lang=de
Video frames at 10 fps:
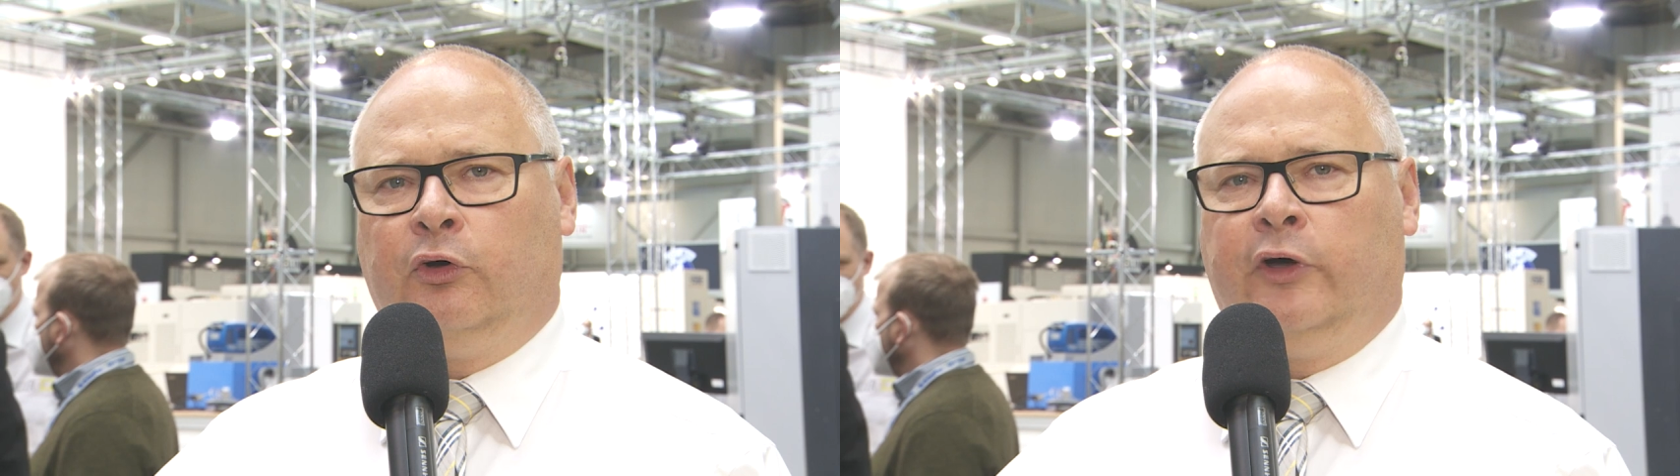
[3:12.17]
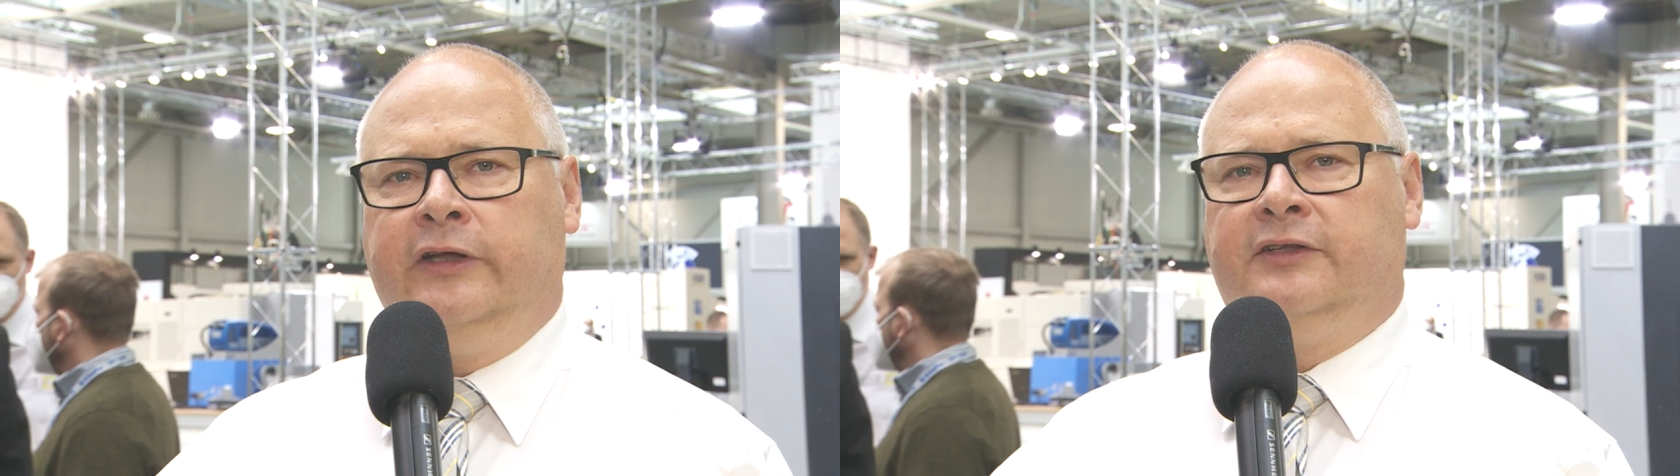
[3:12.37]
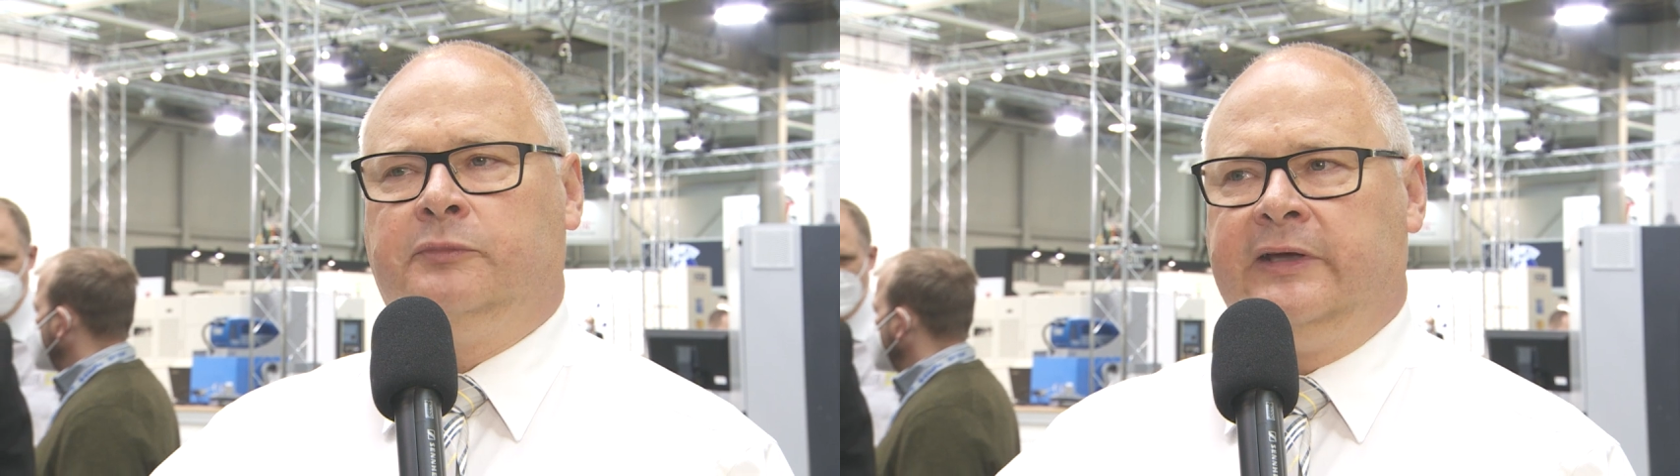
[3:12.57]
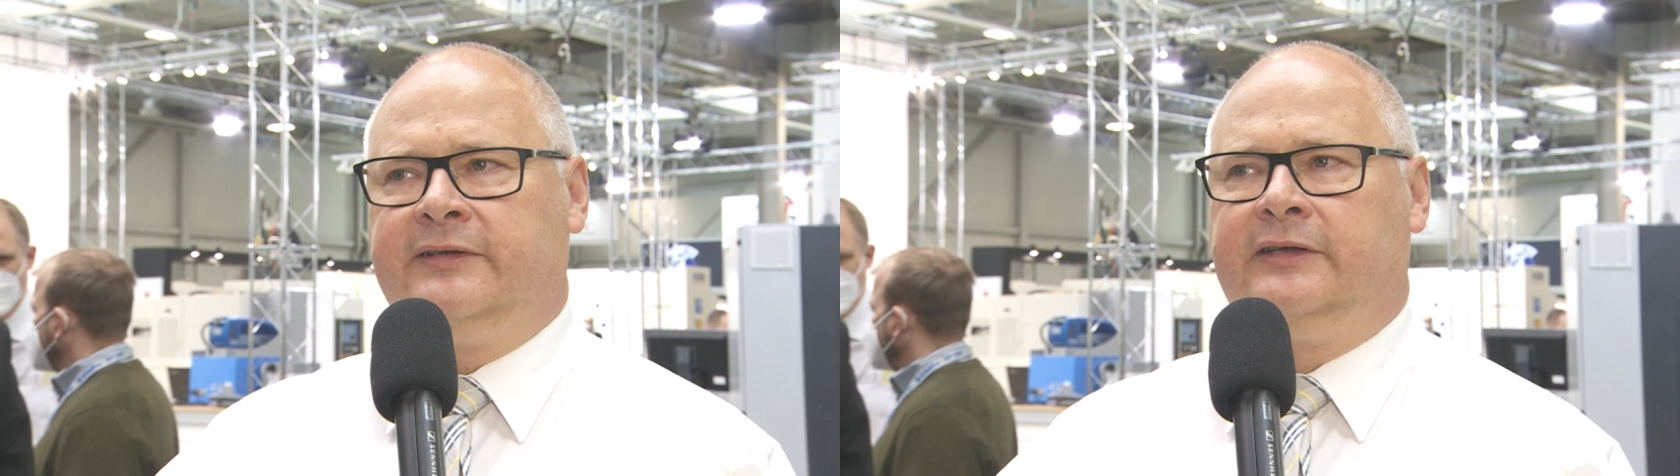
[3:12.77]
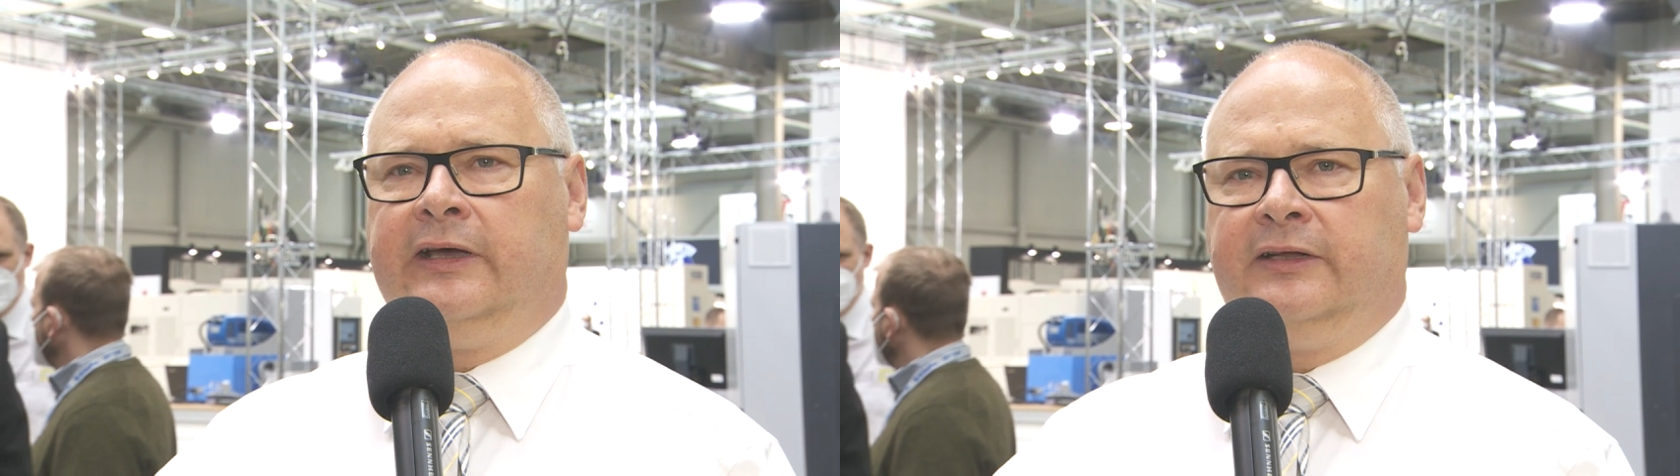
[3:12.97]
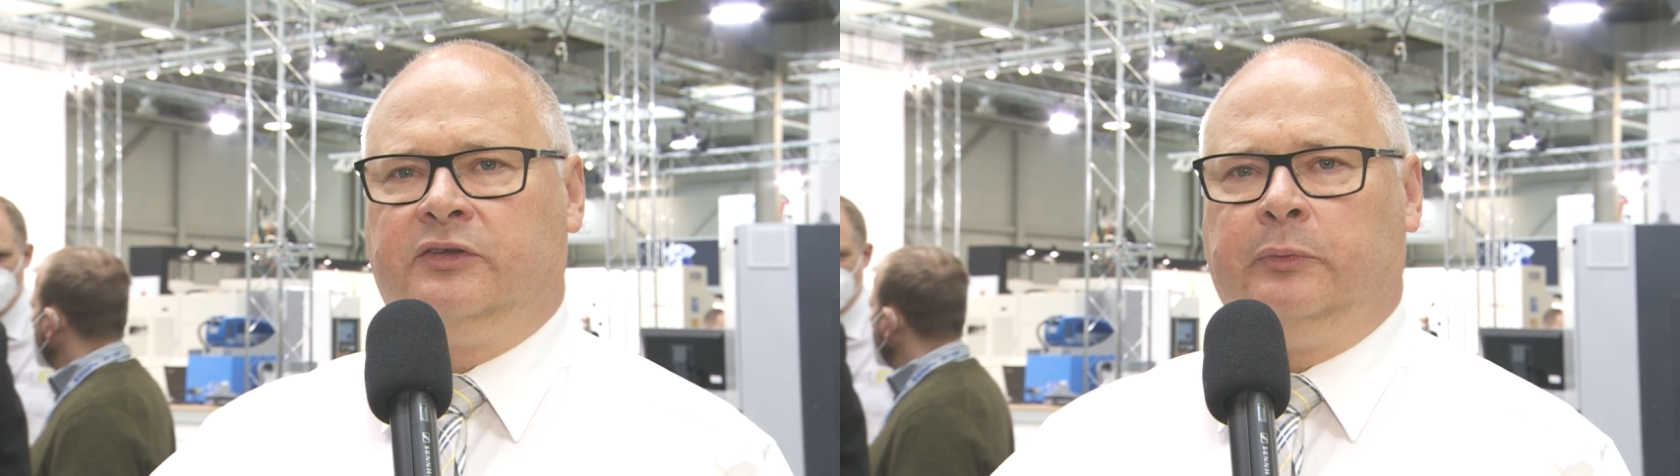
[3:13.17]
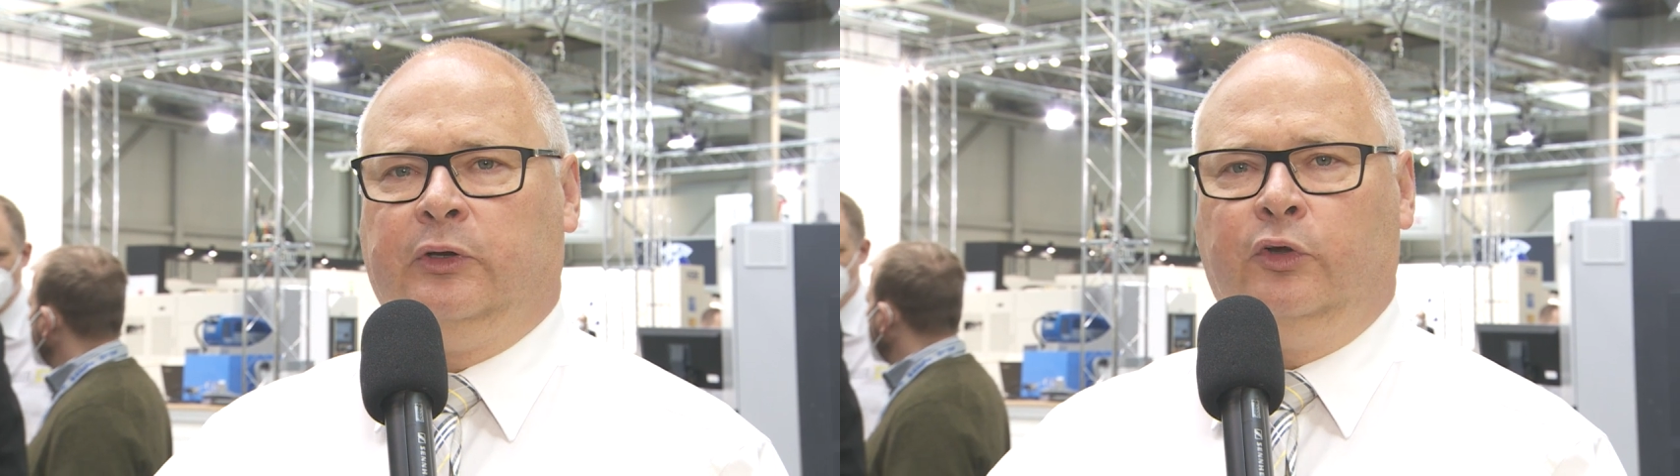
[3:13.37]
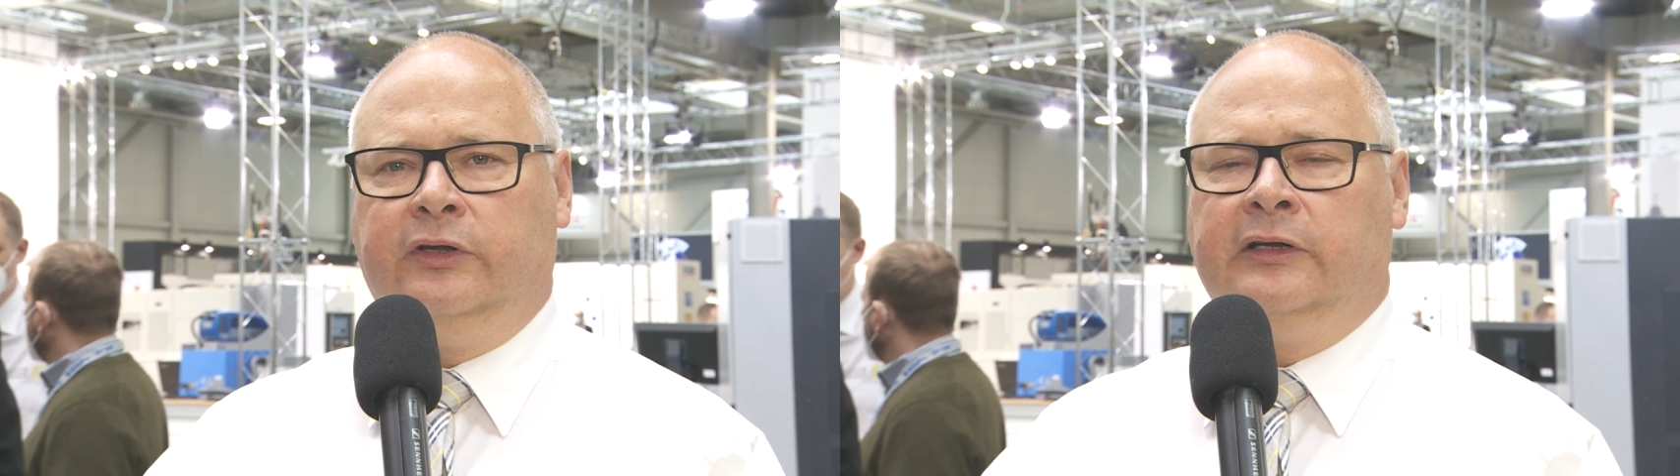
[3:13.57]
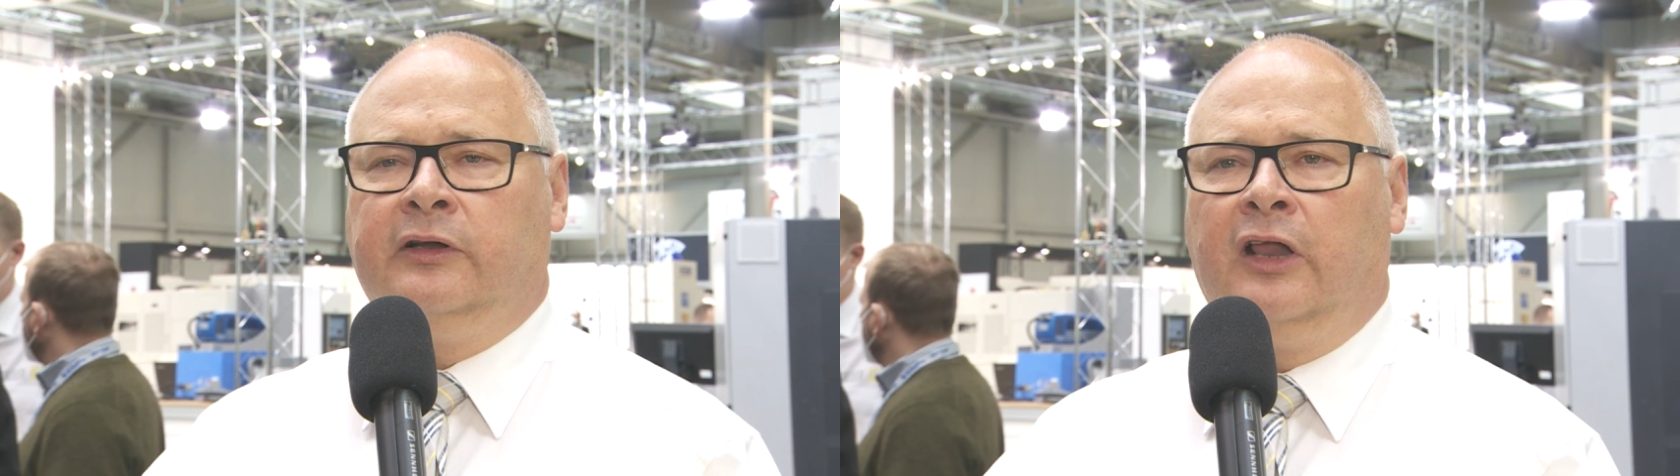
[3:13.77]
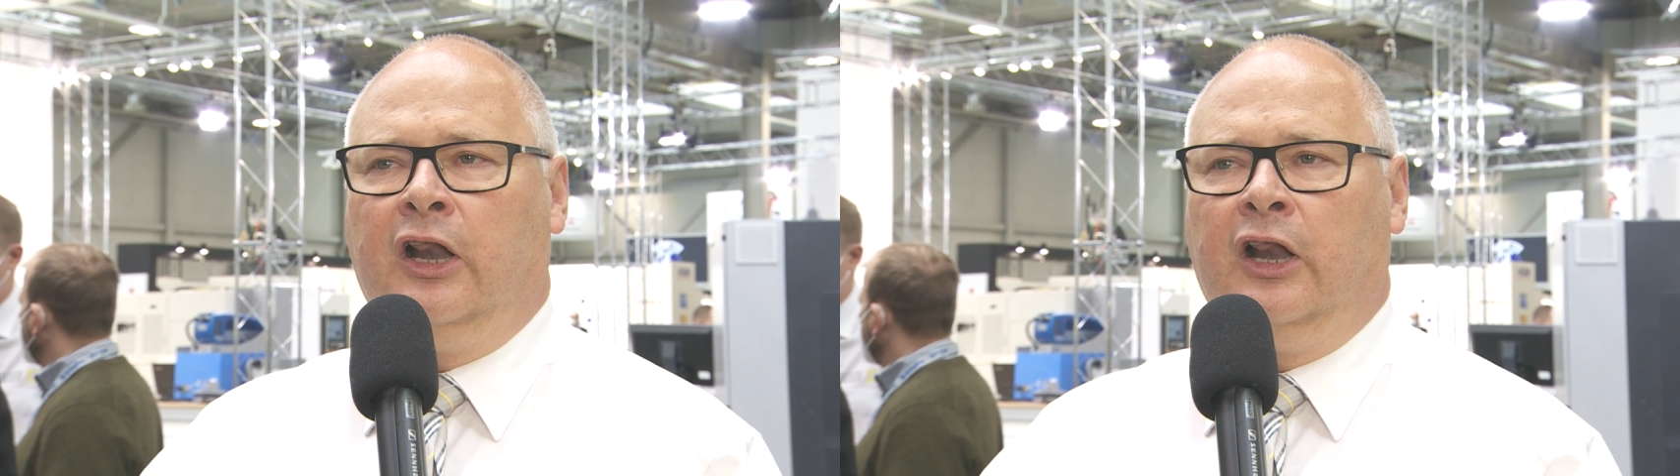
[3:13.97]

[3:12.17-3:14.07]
heute das Messgerät, das Sie benötigen.